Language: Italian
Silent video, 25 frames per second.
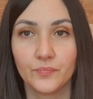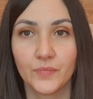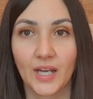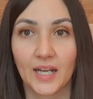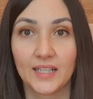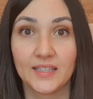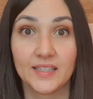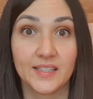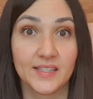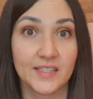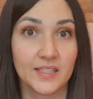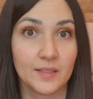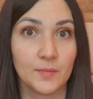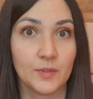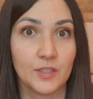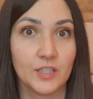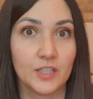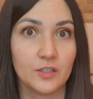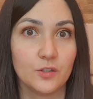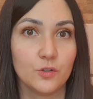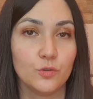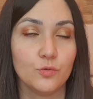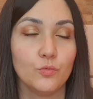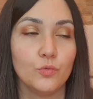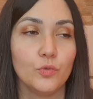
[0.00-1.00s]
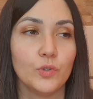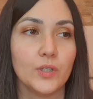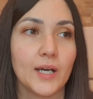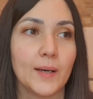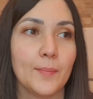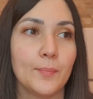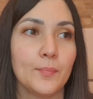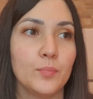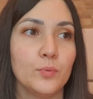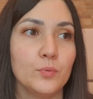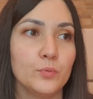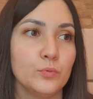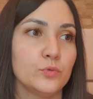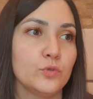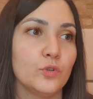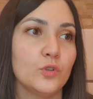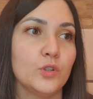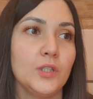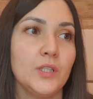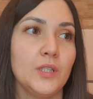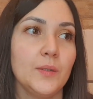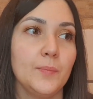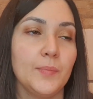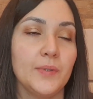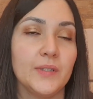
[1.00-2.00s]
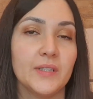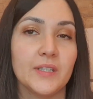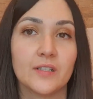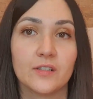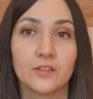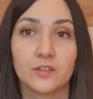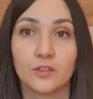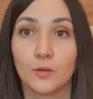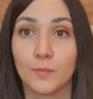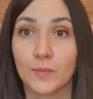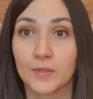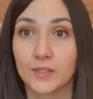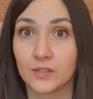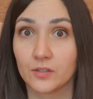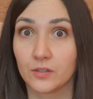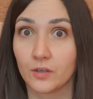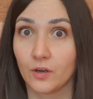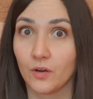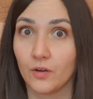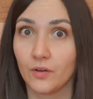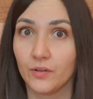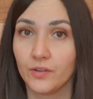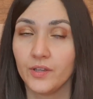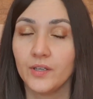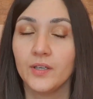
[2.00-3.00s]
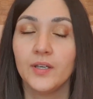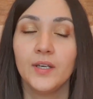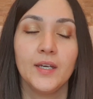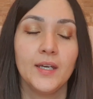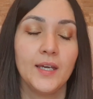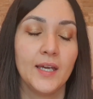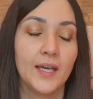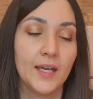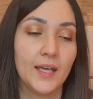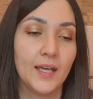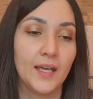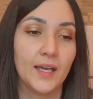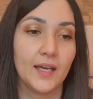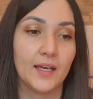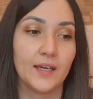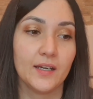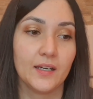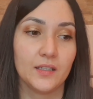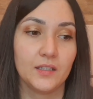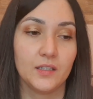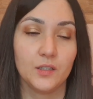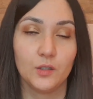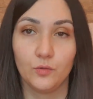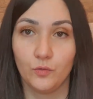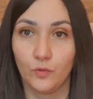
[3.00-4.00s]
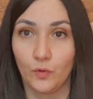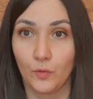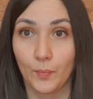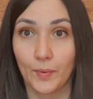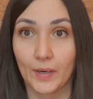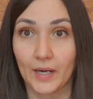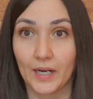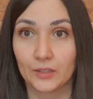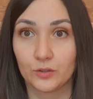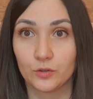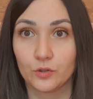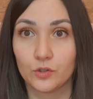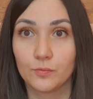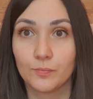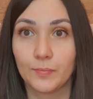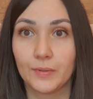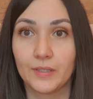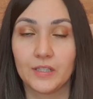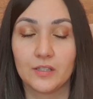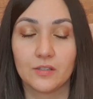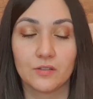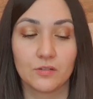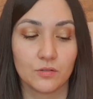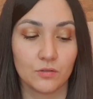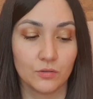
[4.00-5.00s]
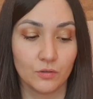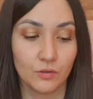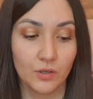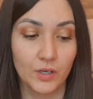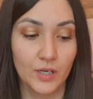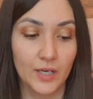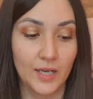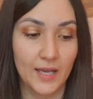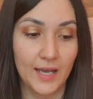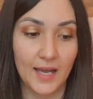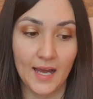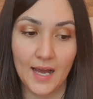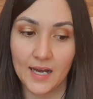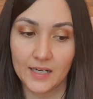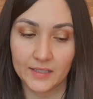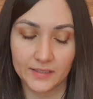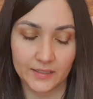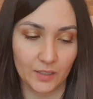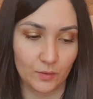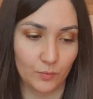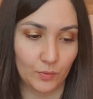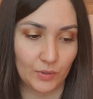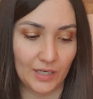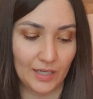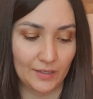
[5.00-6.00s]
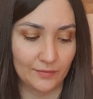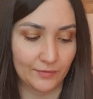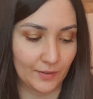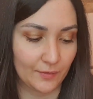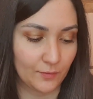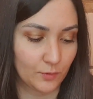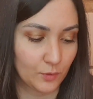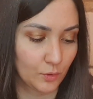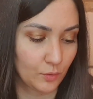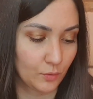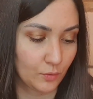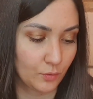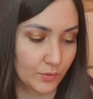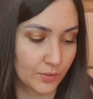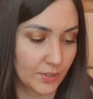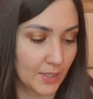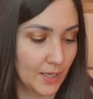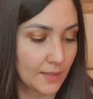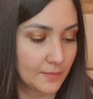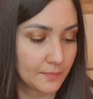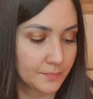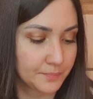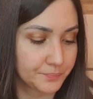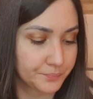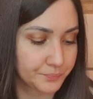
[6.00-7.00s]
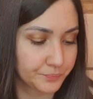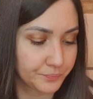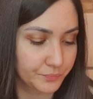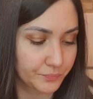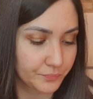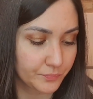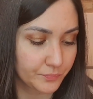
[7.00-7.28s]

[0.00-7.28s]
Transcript: agli enzimi di zucca appunto di Peter Thomas Roth eh, di cui vi ho parlato spesso, anche quella è favolosa.